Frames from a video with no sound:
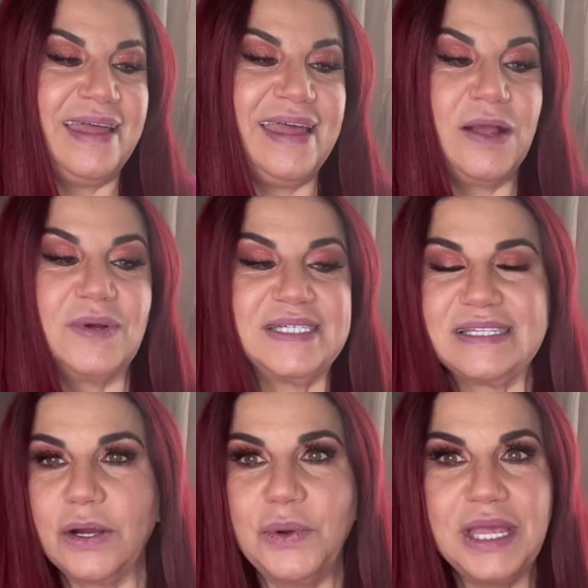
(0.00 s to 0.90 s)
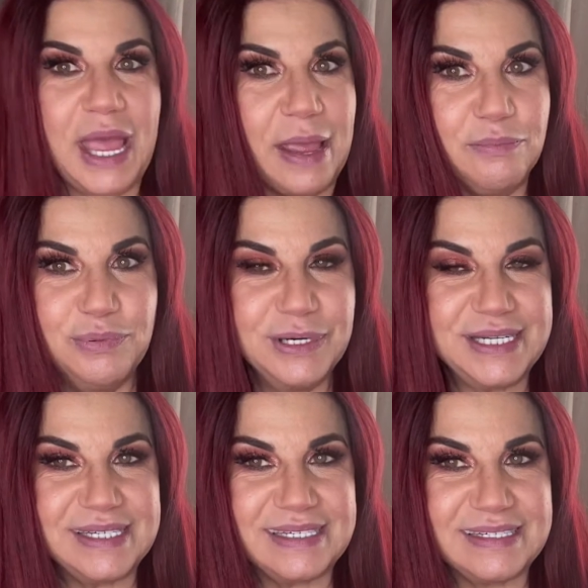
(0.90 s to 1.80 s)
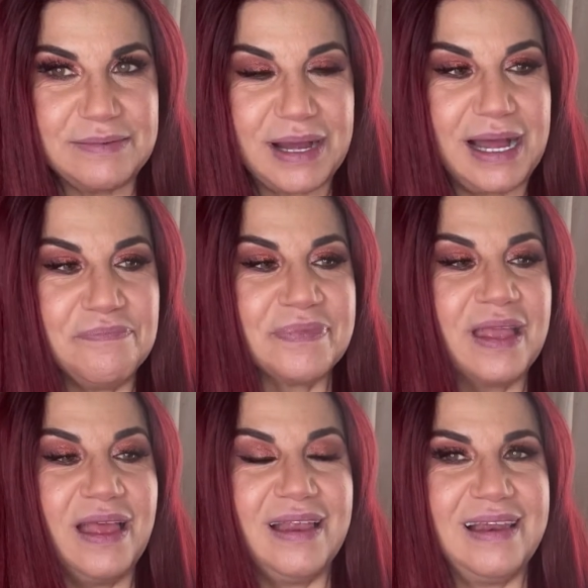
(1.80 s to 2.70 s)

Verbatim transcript: e questa qui è buonissima,